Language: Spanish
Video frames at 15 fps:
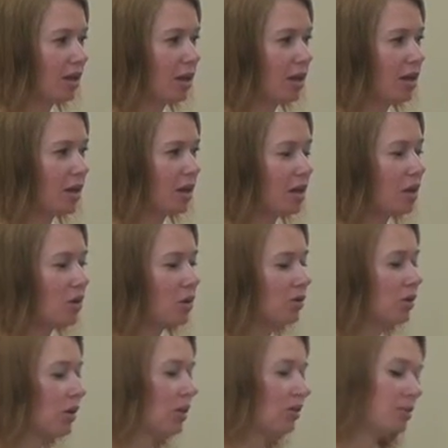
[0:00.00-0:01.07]
Bueno, la
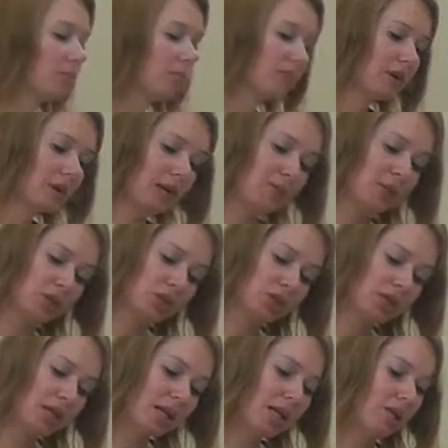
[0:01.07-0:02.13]
verdad que
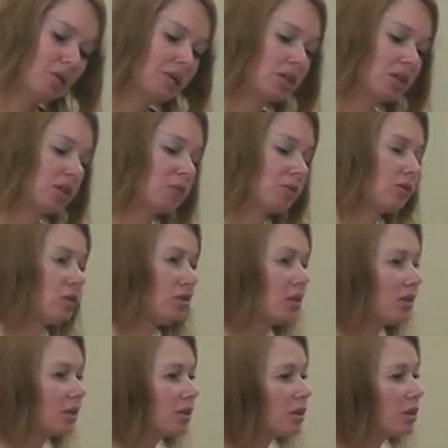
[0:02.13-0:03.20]
un año
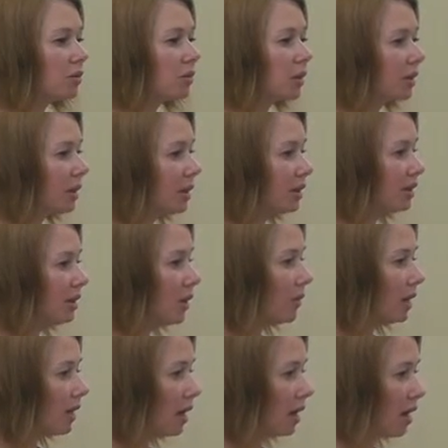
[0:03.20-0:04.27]
fantástico, realmente
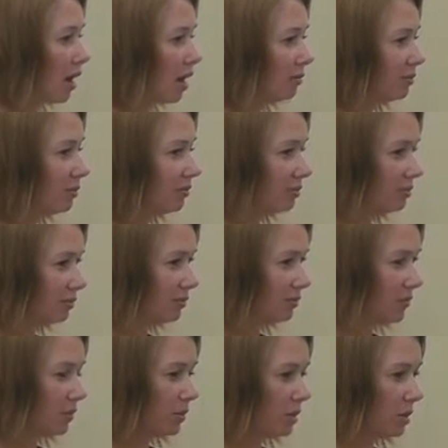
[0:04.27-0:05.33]
muchísimo trabajo ha
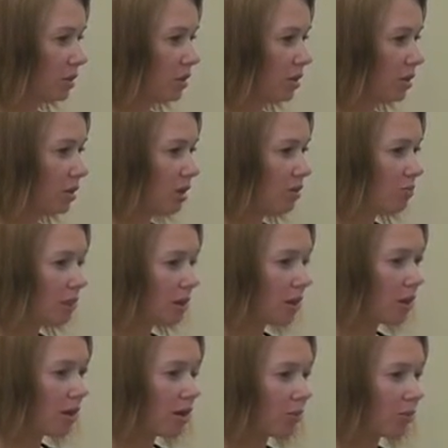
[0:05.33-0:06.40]
sido. Eh, le
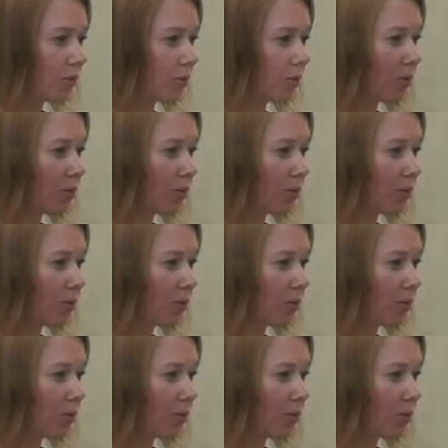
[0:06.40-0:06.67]
pusimos mucho